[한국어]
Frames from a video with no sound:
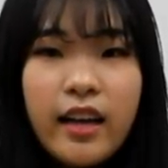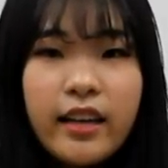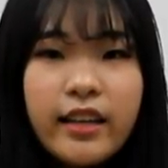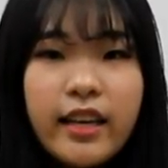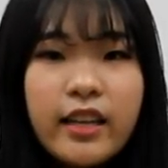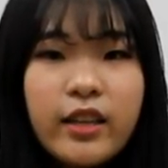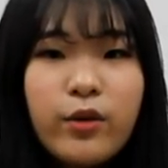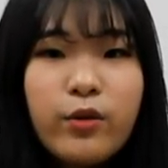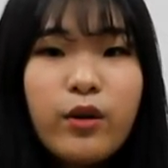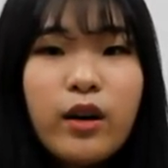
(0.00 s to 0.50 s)

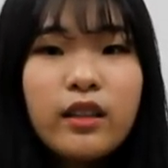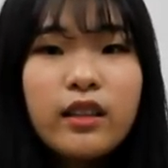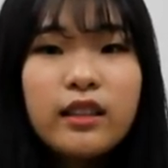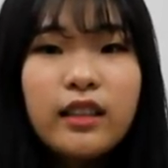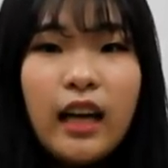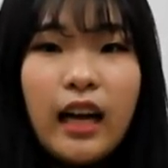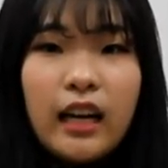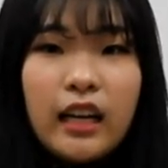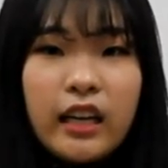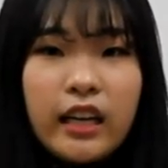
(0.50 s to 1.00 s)
예년과는
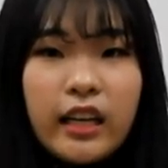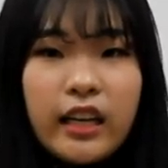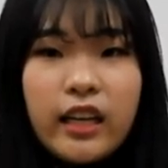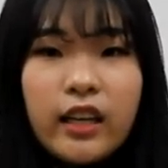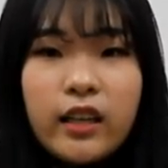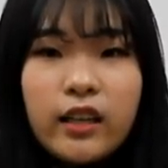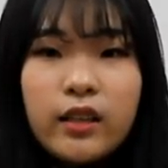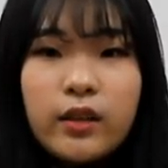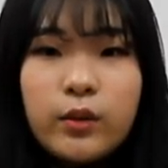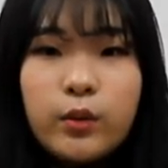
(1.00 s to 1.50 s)

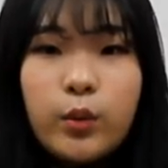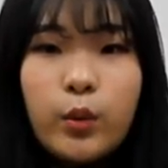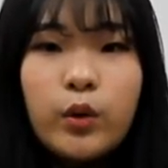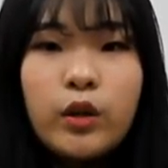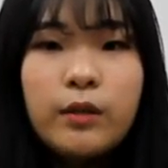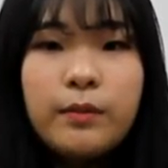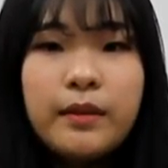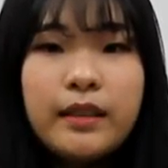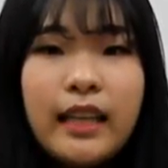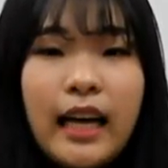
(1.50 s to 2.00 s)
달리
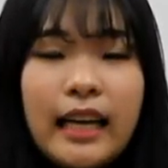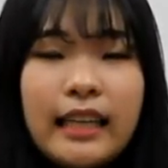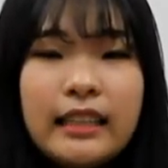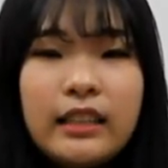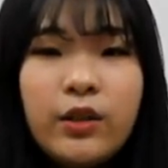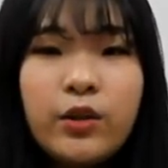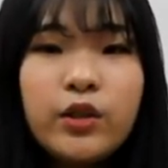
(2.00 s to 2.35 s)
조금은 다른